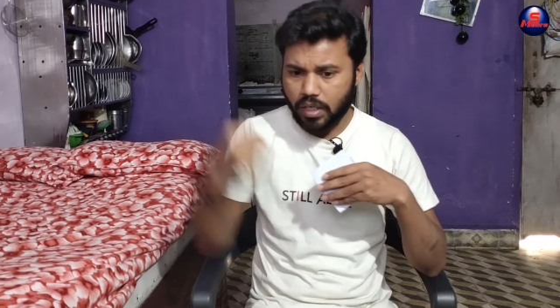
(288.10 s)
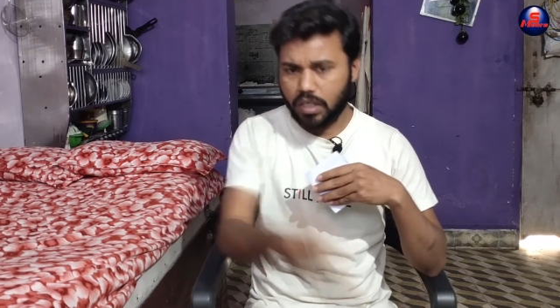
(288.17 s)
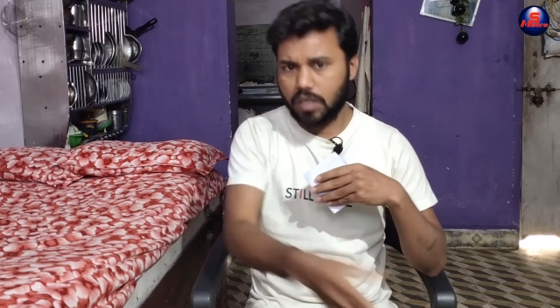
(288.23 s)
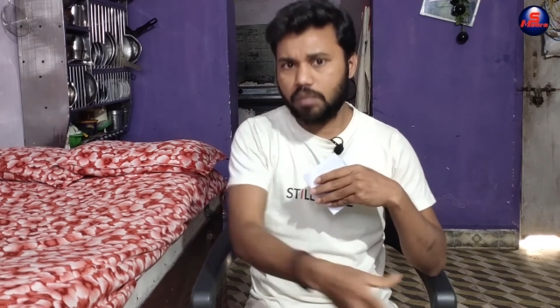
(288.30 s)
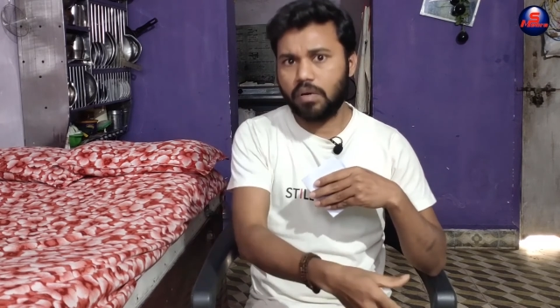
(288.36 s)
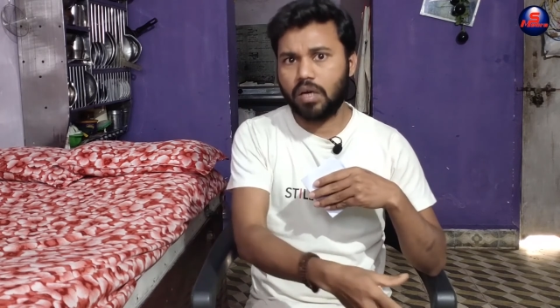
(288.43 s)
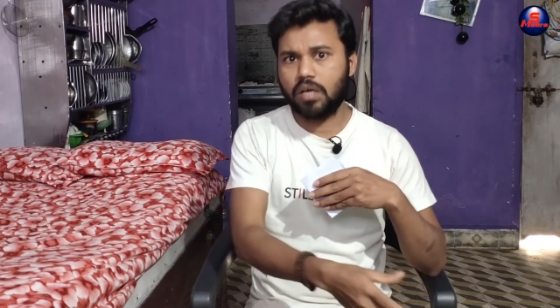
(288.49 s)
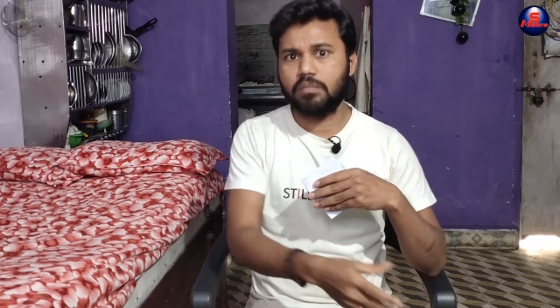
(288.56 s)
एक
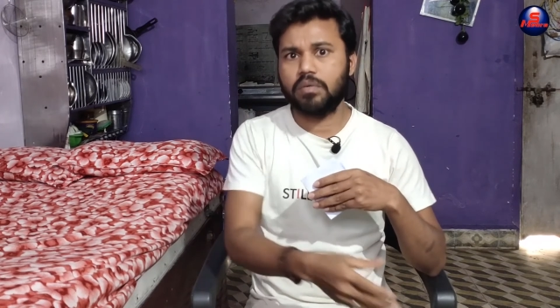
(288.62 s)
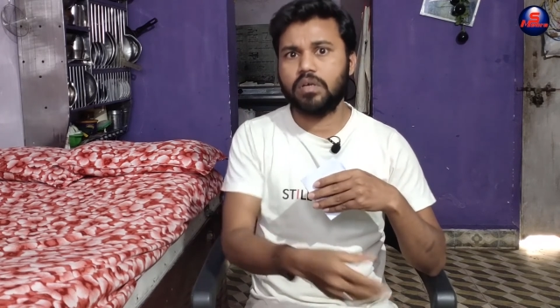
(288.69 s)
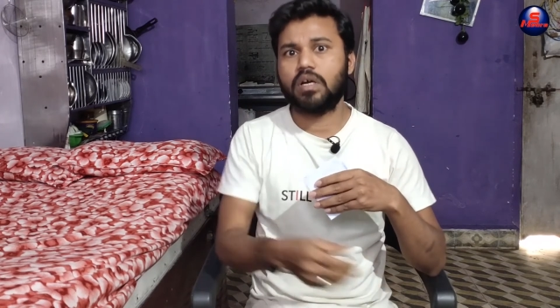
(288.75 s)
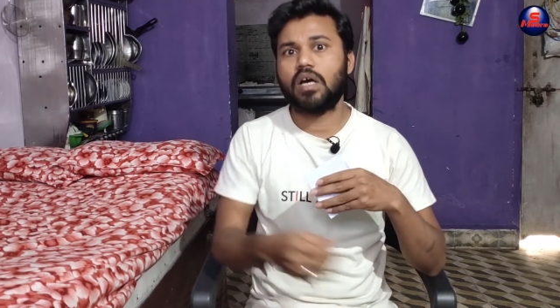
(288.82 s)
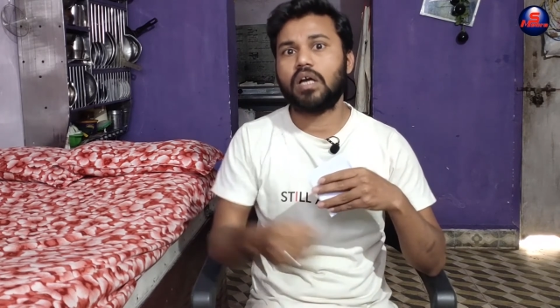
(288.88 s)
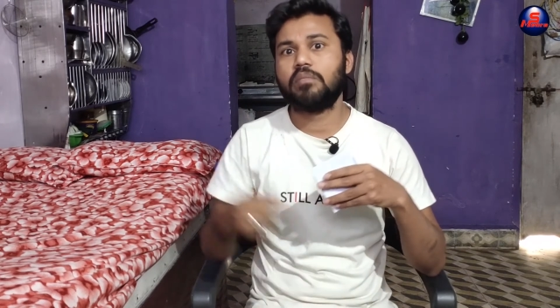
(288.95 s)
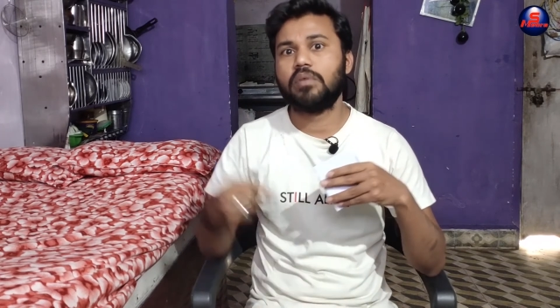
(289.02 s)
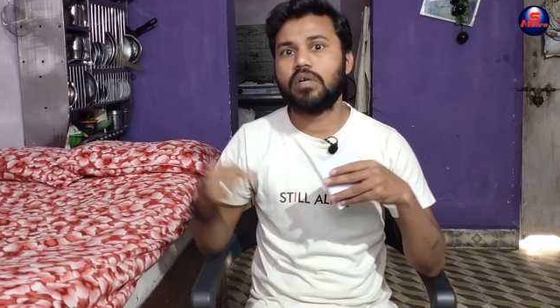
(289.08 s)
ही बार में
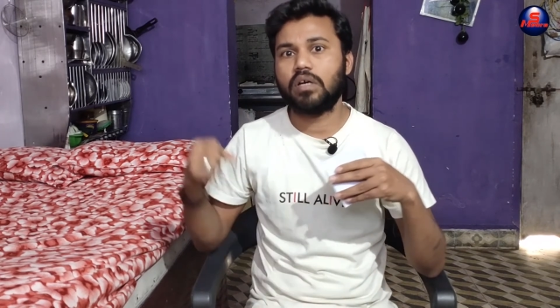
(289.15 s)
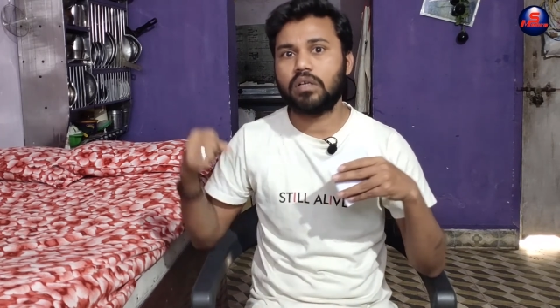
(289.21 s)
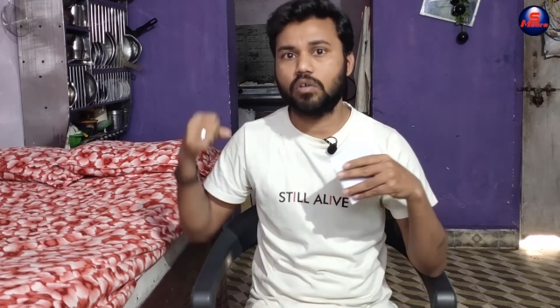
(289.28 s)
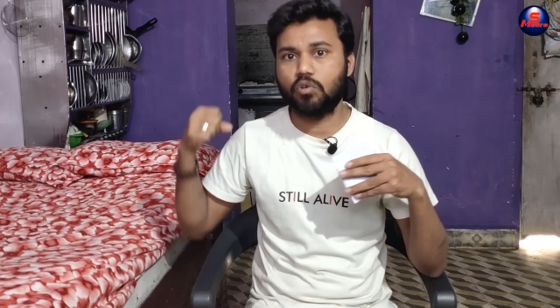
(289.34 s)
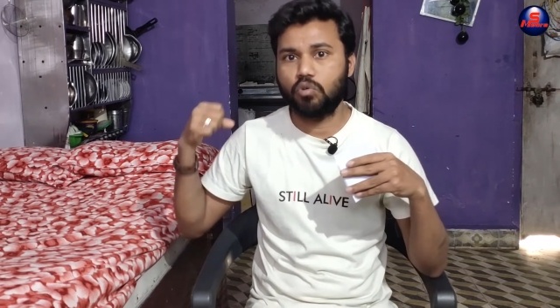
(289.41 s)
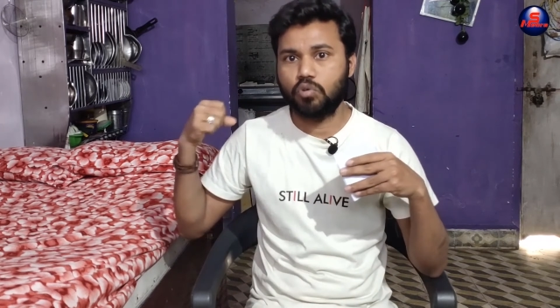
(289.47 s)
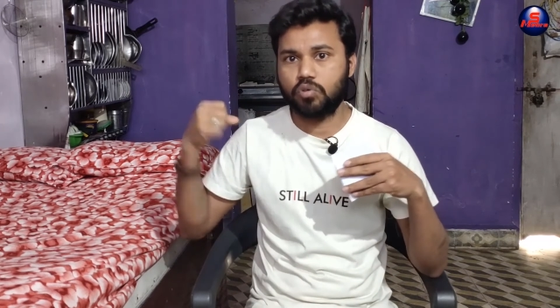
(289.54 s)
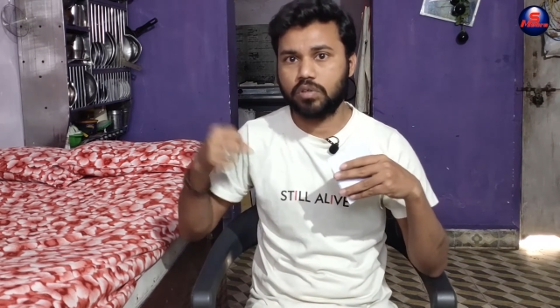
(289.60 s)
घर में
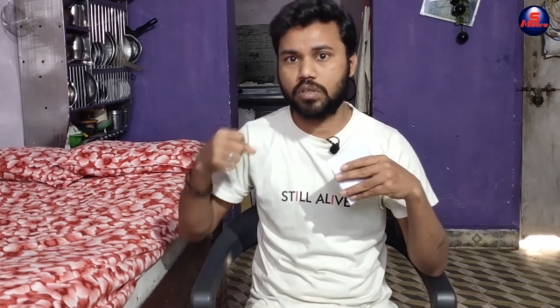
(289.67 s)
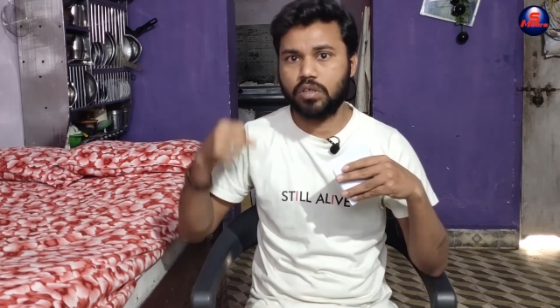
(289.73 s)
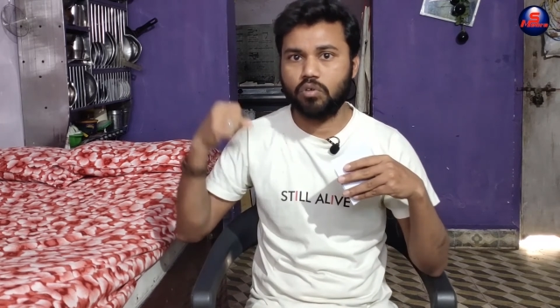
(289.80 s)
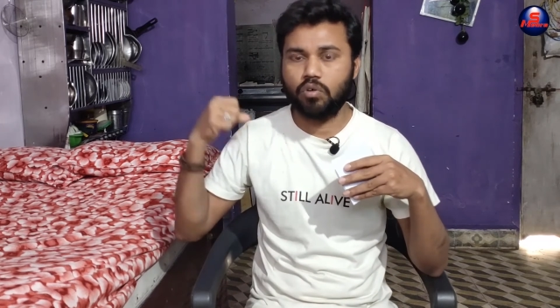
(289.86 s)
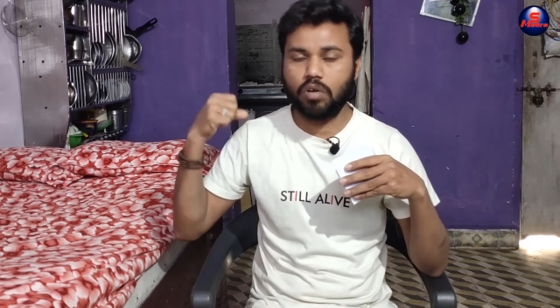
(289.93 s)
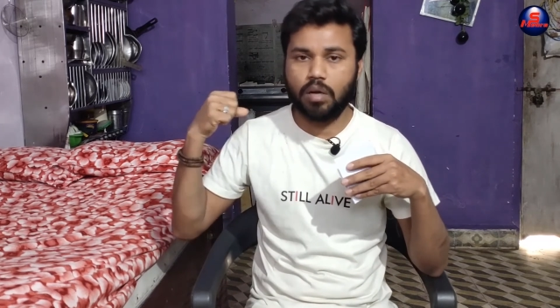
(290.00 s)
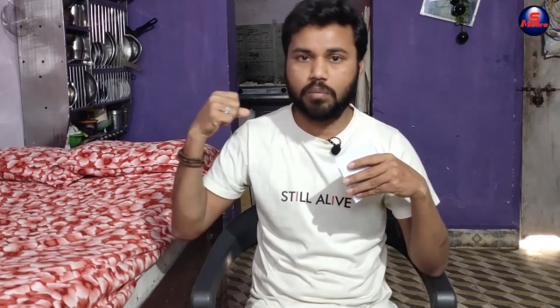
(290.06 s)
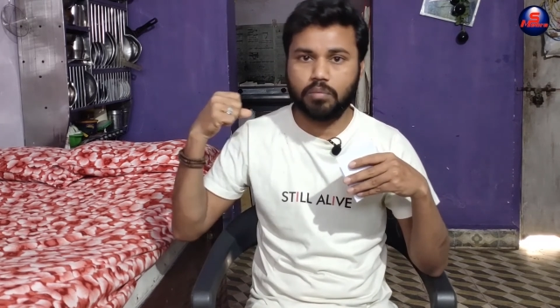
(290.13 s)
आके घुस के
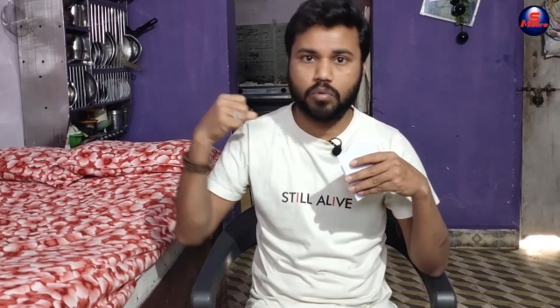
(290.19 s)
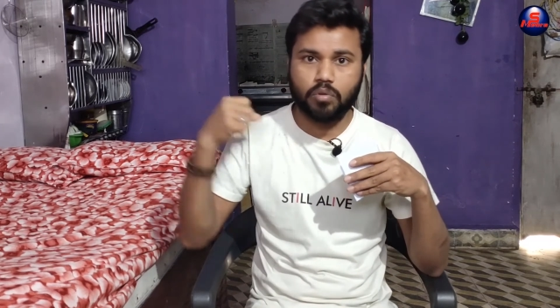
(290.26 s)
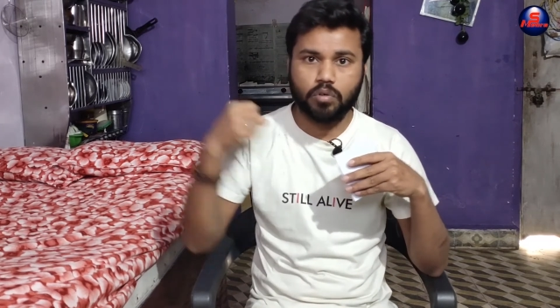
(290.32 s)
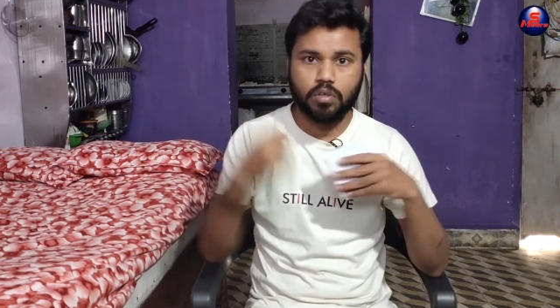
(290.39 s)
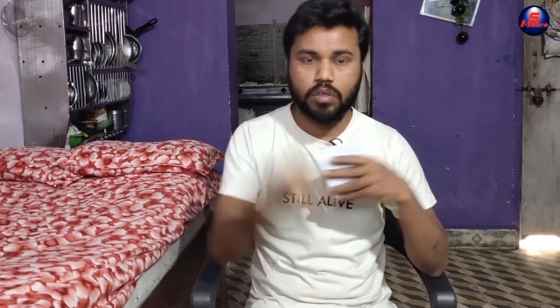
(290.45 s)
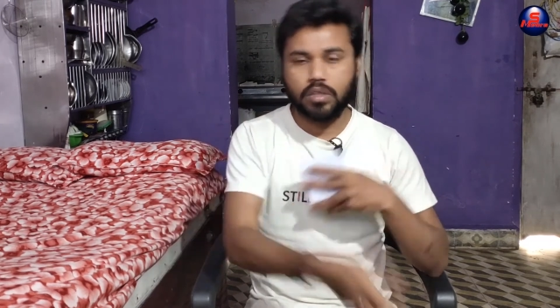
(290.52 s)
और आपको